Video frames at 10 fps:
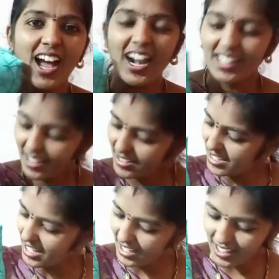కాటన్
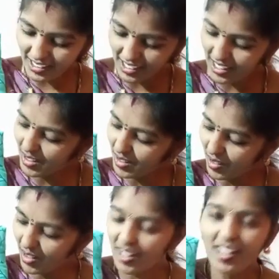శారీ
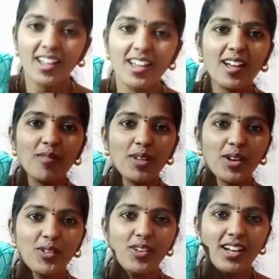
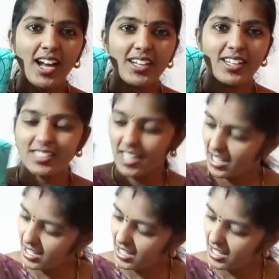మనకు కాటన్ శారీ